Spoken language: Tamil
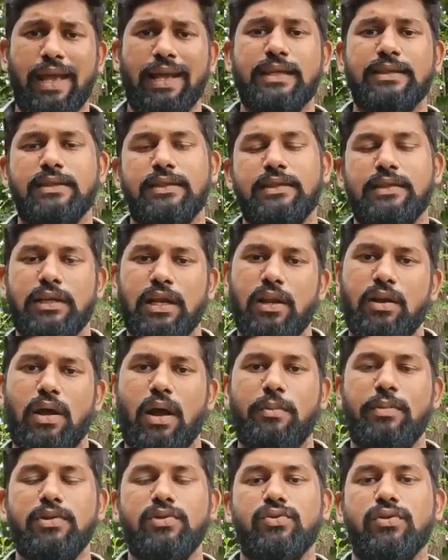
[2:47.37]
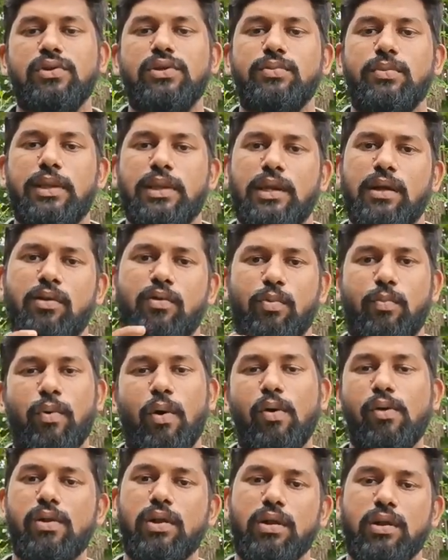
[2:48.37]
எக்ஸ் ஷெல் அப்படின்னு சொல்லிட்டு பார்த்தீங்கன்னா ஒரு
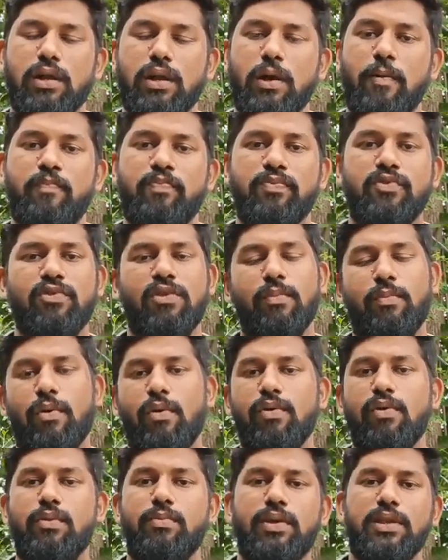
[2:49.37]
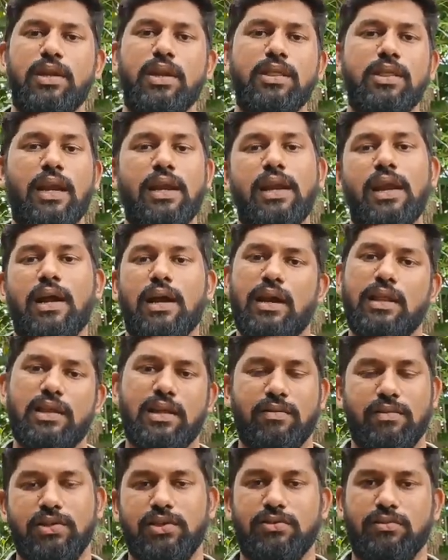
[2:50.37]
பவுடர் இருக்குது ஸோ இந்த பவுடரும் பார்த்தீங்கன்னா தண்ணியில்
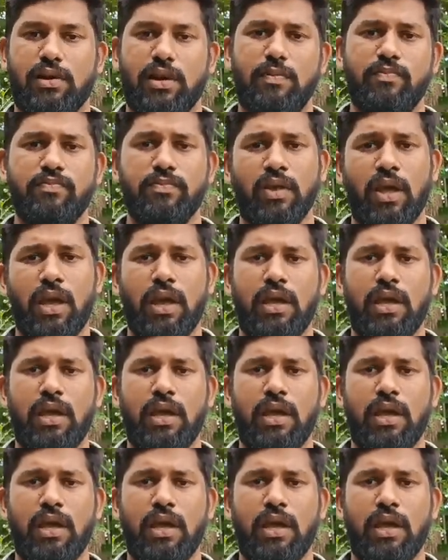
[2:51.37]
கலந்து நீங்கள் வச்சுட்டு வரலாம்